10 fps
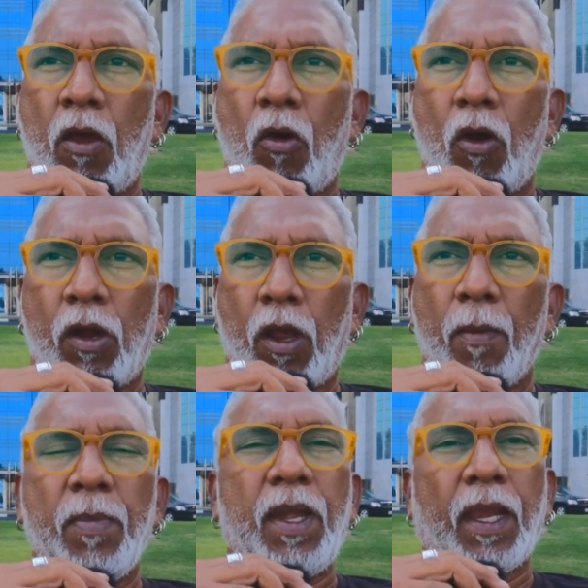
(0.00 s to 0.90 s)
और
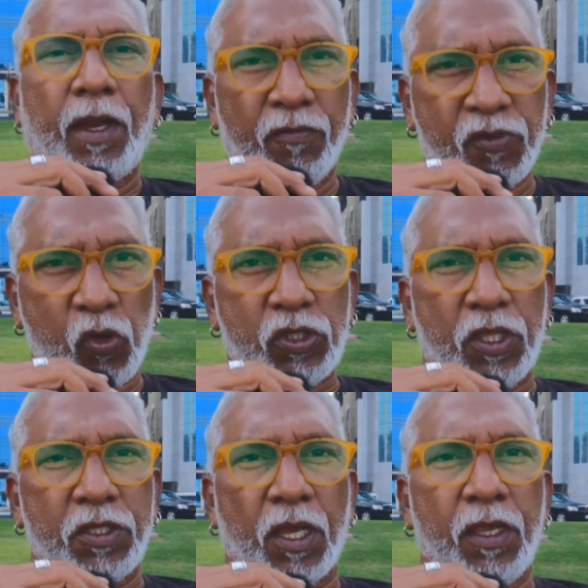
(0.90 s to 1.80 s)
हम नेगेटिव
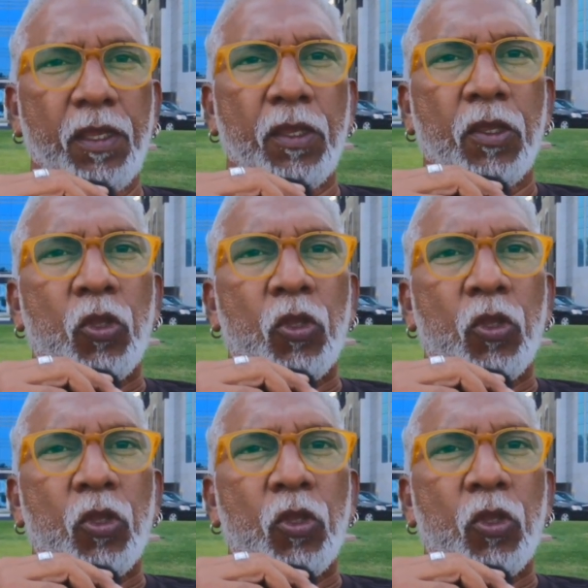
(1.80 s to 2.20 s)
सोचते जाएं